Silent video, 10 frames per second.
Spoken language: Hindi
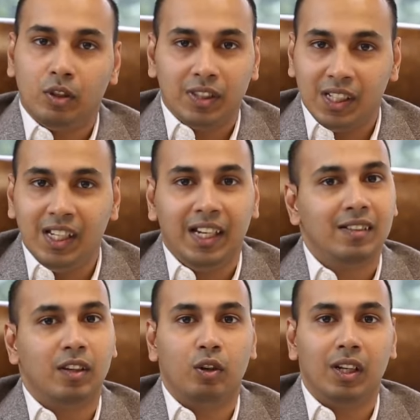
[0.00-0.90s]
को सर्जरी की
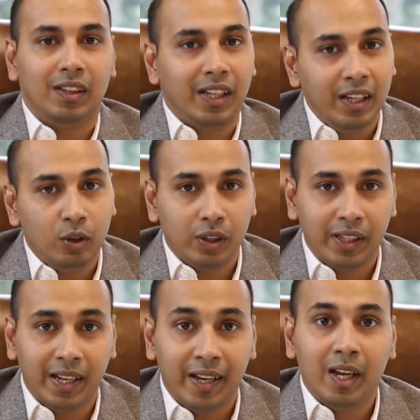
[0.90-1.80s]
ज़रूरत नहीं
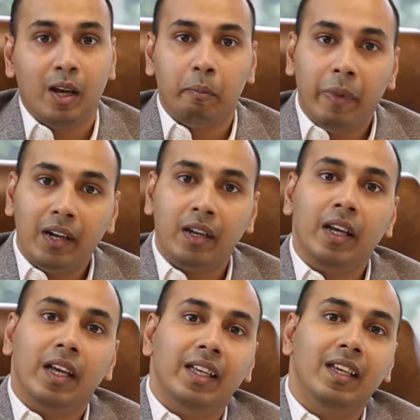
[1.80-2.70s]
होती है
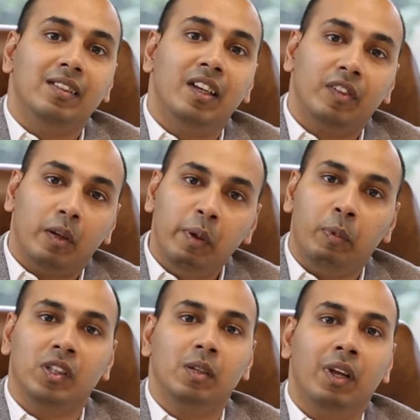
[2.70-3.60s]
बट ये सिर्फ तभी
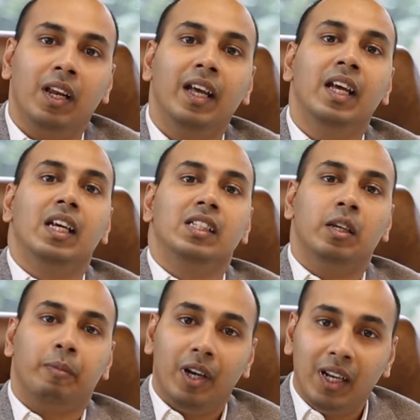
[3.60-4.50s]
पॉसिबल है
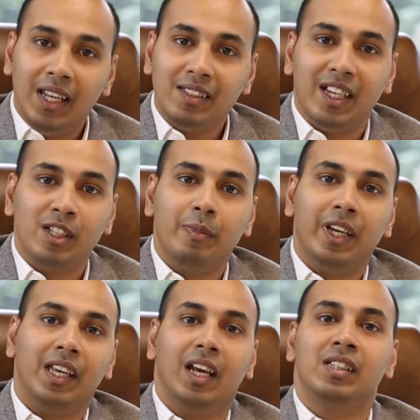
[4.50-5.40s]
जब अर्ली स्टेज में
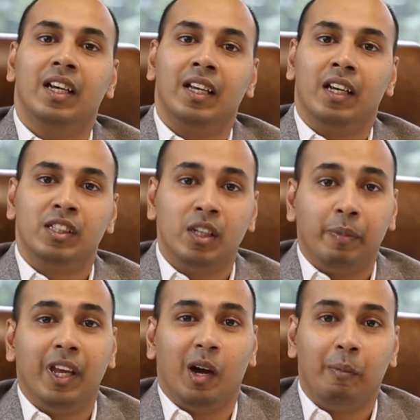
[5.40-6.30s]
किया जाए
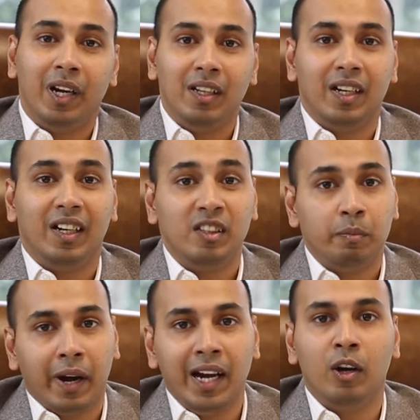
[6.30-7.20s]
जबकि अपेंडिसाइटिस
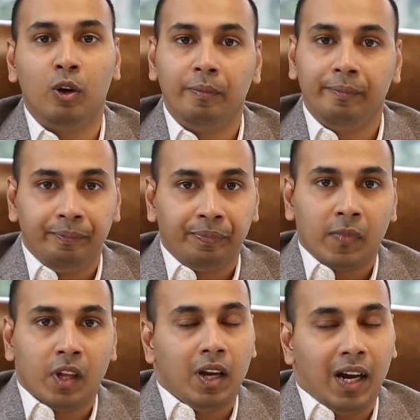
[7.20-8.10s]
माइल्ड हो
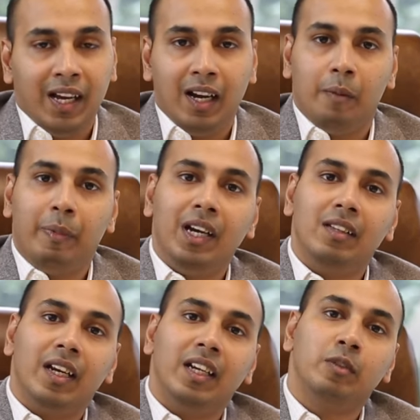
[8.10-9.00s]
अगर
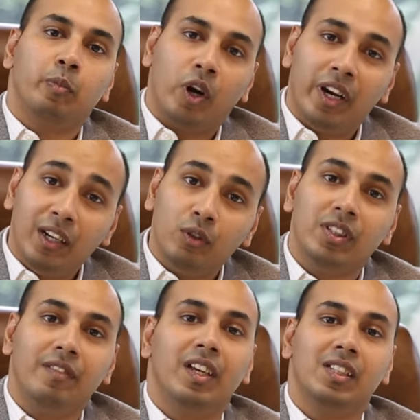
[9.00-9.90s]
अपेंडिसाइटिस मॉडरेट टू
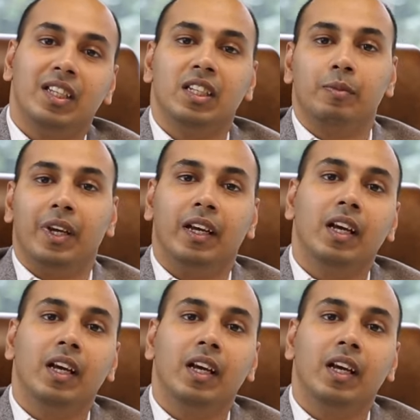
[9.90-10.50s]
सीवियर स्टेज में है